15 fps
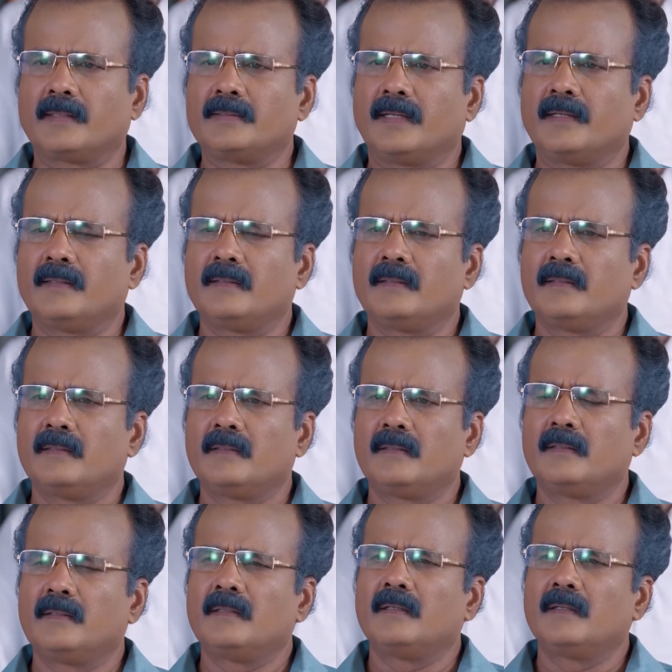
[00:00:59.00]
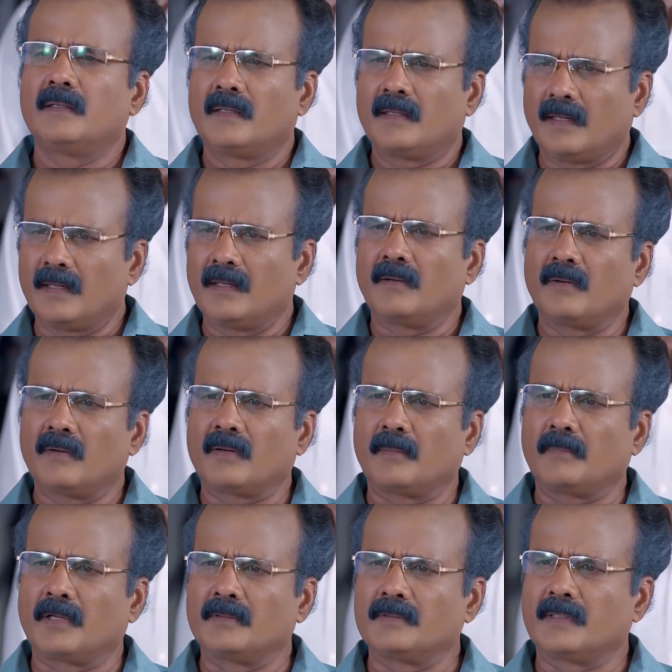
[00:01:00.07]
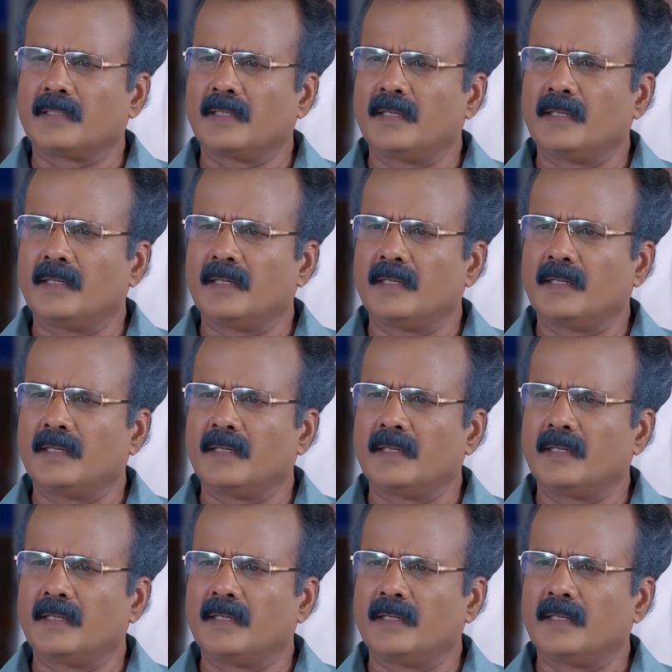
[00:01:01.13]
டேய் ராஜா கையில எவ்வளோட பணம்